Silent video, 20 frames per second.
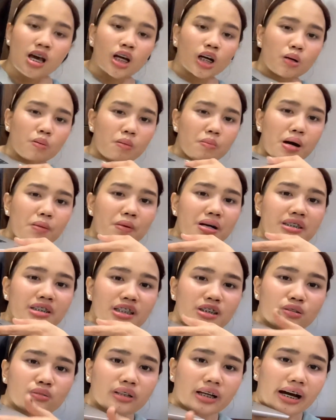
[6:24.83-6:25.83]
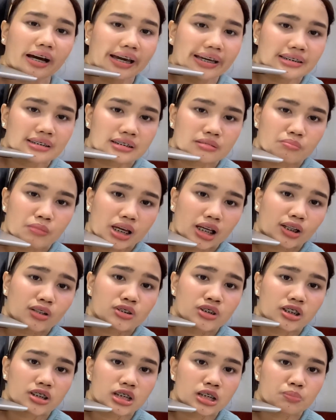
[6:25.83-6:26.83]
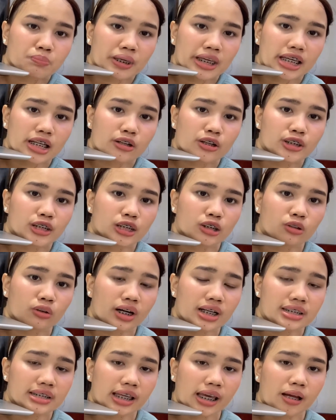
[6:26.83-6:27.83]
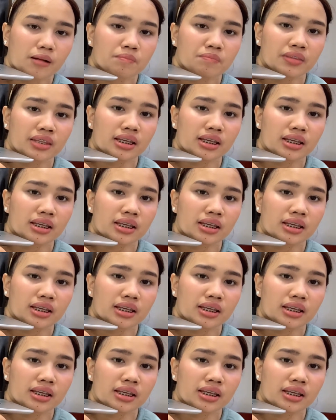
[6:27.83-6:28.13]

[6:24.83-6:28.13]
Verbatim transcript: Kung mapapansin nyo guys, meron siyang speaker dito kasi